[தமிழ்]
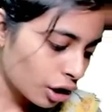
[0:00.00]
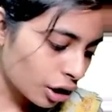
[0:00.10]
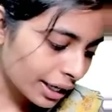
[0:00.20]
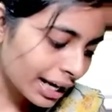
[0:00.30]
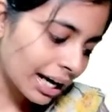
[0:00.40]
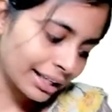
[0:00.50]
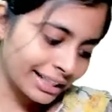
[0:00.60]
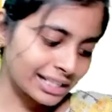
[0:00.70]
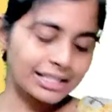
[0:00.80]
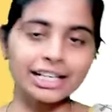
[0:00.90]
ஆர் ஆ
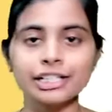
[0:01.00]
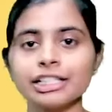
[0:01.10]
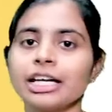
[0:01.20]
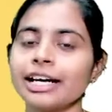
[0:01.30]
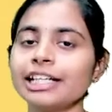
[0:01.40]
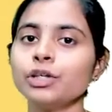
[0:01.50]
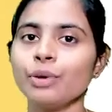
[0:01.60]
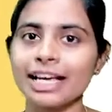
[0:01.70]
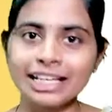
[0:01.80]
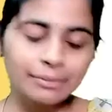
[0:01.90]
எஸ் ரெண்டு ரெண்டு
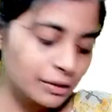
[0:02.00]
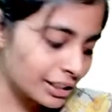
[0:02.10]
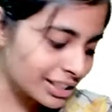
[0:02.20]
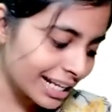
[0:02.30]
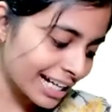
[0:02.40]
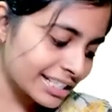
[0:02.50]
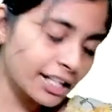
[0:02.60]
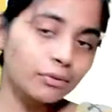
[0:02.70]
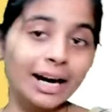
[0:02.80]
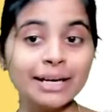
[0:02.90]
வேரியபிள் வச்சு எக்ஸ்
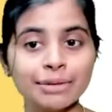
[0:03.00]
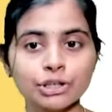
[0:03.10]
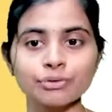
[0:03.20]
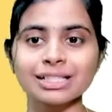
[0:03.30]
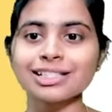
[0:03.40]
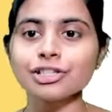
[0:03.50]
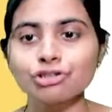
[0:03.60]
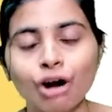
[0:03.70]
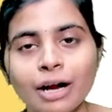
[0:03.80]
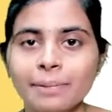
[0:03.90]
அண்ட் ஒய் மட்டும் வச்சு
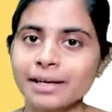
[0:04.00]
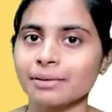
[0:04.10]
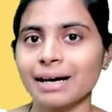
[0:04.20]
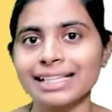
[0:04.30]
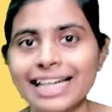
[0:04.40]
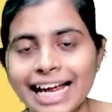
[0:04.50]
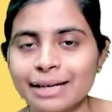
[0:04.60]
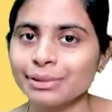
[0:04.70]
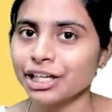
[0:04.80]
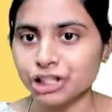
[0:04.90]
சால்வ் பண்ணுற மாதிரி
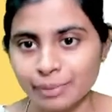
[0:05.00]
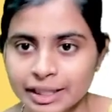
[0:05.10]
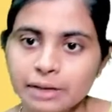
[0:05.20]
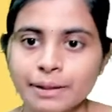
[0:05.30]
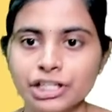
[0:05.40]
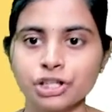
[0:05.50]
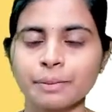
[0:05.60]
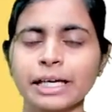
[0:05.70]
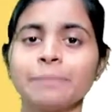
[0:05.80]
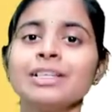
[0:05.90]
எலிமினேஷன் மெத்தட்
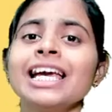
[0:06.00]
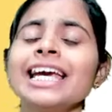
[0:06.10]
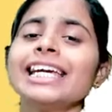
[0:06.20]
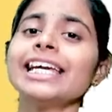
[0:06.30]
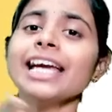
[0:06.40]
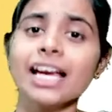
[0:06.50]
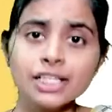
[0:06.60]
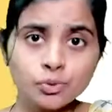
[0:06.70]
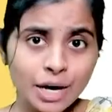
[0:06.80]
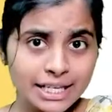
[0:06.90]
படிச்சுப்பீங்க இங்கே
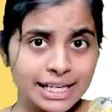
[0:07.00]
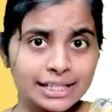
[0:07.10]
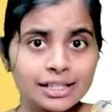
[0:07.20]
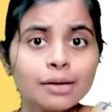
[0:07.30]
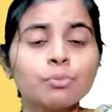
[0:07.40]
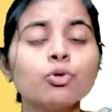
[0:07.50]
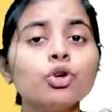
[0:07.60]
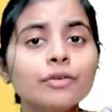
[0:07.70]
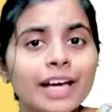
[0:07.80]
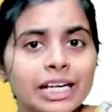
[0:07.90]
எக்ஸ் ஒய் ஜெட்னு
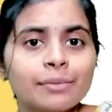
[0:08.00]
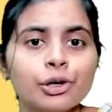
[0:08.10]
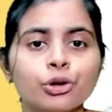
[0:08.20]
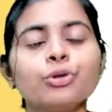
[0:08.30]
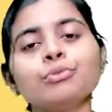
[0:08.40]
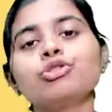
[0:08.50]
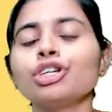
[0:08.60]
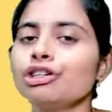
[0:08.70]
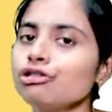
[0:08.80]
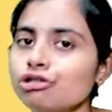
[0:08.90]
மூணு வேரியபிள் இருக்கும்
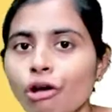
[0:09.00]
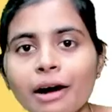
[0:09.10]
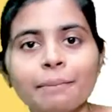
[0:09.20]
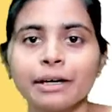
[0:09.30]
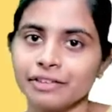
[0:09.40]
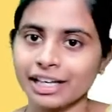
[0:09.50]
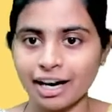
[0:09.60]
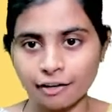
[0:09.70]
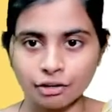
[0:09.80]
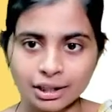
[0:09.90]
மூணையும் சால்வ் பண்ணுவீங்க
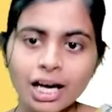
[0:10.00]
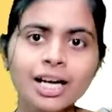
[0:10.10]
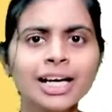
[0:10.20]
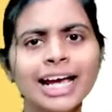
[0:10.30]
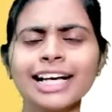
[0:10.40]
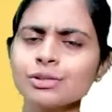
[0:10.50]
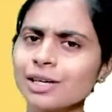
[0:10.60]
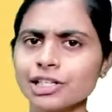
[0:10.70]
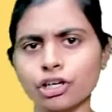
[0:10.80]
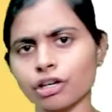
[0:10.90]
அவ்வளோதான் எக்ஸ்
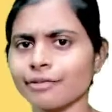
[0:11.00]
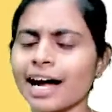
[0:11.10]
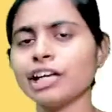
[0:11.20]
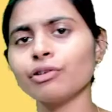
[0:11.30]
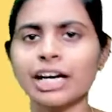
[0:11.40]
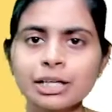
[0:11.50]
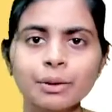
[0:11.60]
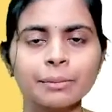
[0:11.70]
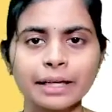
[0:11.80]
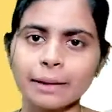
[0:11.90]
ஒய் ஜெட்டோட வேல்யூ
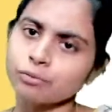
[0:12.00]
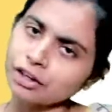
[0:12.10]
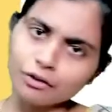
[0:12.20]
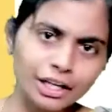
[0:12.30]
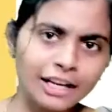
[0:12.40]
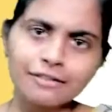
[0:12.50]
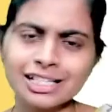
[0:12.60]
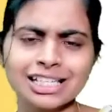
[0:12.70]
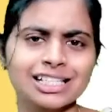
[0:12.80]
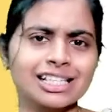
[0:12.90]
கண்டுபிடிப்பீங்க இவ்வளோதான்
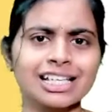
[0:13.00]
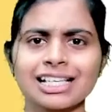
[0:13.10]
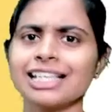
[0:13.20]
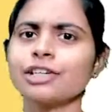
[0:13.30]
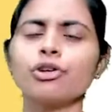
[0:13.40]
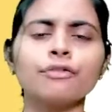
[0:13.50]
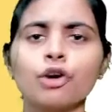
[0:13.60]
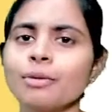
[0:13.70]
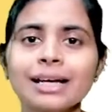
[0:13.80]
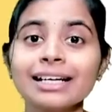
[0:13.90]
ஃபர்ஸ்ட் எஸ்எஸ்எஸ் இதுக்கு ஒரு
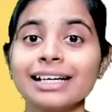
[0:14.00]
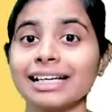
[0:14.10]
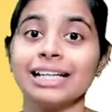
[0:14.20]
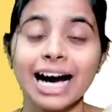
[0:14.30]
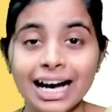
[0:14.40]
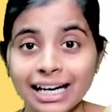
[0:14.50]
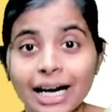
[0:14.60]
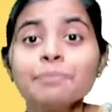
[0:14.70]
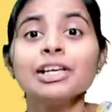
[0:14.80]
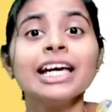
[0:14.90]
ஃபார்முலான்னு கிடையாது
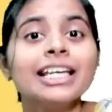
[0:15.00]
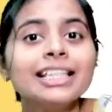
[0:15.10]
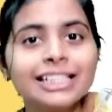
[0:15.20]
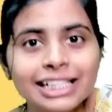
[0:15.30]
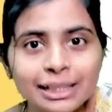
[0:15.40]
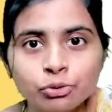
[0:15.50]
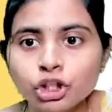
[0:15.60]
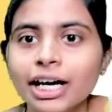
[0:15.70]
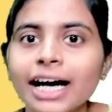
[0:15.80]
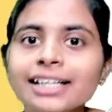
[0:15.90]
ஆனால் இதுக்கு நீங்கள்
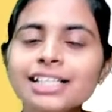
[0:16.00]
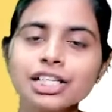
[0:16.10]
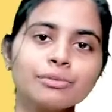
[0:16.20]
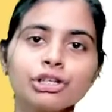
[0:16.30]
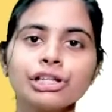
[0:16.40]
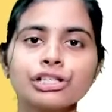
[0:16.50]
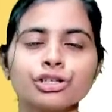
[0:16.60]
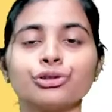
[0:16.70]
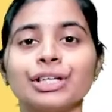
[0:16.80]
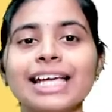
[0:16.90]
மூணு கண்டிஷன் மட்டும்
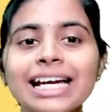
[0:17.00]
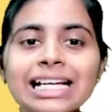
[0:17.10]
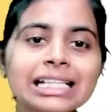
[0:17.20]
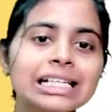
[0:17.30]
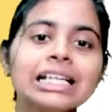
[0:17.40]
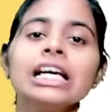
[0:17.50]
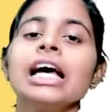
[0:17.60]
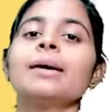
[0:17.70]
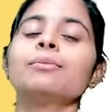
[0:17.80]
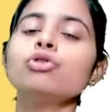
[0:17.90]
தெரிஞ்சுக்கணும் என்னது
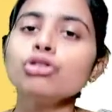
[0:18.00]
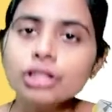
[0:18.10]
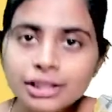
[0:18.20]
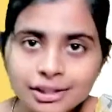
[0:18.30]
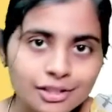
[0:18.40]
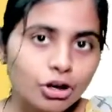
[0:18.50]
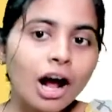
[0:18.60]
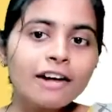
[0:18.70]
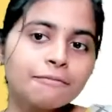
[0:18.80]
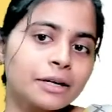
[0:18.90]
மூணு
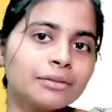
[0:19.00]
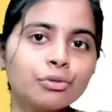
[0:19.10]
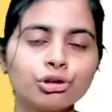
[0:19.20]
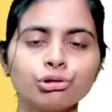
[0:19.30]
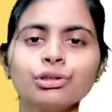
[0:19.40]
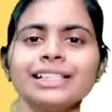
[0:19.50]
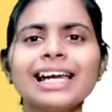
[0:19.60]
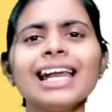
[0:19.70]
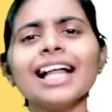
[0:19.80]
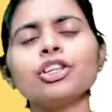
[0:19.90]
சால்வ் பண்ணும்போதும்
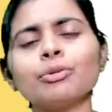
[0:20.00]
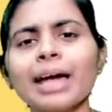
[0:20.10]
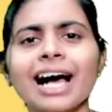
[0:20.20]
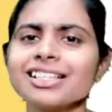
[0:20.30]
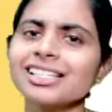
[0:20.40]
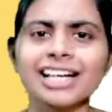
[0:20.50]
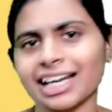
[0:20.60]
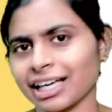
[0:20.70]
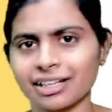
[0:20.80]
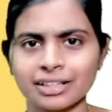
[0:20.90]
எல்லாத்துக்குமே ஆன்சர்
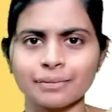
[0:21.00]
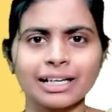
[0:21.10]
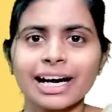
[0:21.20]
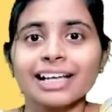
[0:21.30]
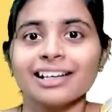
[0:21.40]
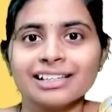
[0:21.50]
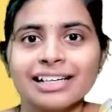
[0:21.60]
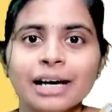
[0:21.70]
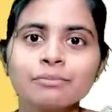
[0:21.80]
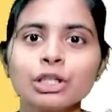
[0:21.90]
கிடைக்கிறது கிடைக்கிறது
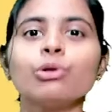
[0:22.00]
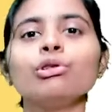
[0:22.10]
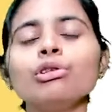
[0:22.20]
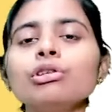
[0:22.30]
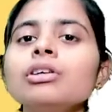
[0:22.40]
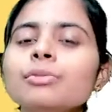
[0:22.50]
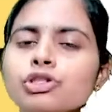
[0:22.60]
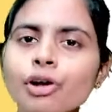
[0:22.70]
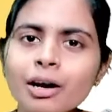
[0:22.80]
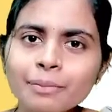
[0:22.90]
இல்லை ஒன்று
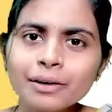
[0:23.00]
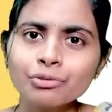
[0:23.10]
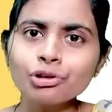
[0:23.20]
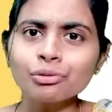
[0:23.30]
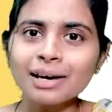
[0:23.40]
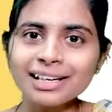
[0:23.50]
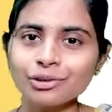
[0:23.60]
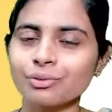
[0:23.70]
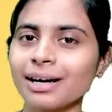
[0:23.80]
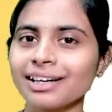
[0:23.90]
நம்ம சால்வ் பண்ணும்போது ஒரு மாதிரி
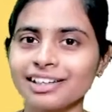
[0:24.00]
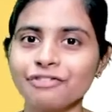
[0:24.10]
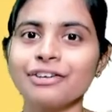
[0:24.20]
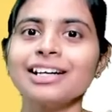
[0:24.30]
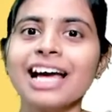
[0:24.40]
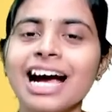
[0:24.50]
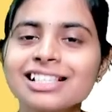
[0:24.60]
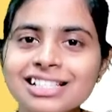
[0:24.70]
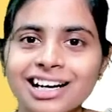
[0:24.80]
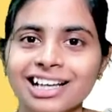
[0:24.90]
ஒரு மாதிரி டிஃப்ரெண்டா
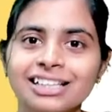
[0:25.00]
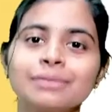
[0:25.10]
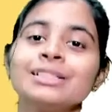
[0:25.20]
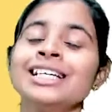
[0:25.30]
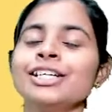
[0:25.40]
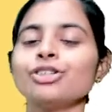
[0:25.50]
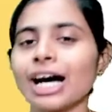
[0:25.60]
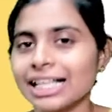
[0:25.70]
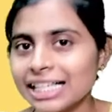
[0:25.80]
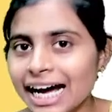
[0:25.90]
ஆன்சர் கிடைக்குது ஸோ
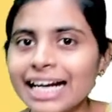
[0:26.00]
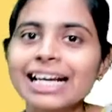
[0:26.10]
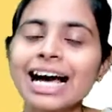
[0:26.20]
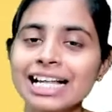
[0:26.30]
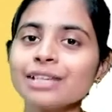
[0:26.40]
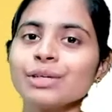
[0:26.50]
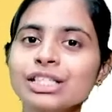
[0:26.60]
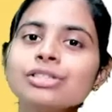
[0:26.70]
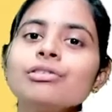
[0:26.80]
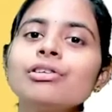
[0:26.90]
அதை அனல் அதை
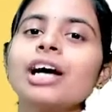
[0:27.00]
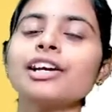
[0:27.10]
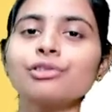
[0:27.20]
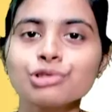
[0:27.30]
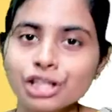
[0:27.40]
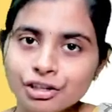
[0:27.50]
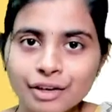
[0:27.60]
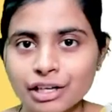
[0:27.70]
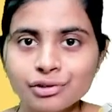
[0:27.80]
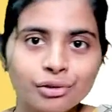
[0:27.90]
வச்சு ஒரு கன்க்ளூஷனுக்கு
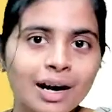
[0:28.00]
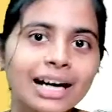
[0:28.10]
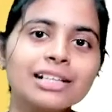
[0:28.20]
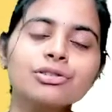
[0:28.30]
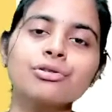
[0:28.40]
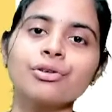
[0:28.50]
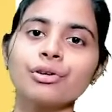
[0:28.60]
வர சொல்லுவாங்க ஸோ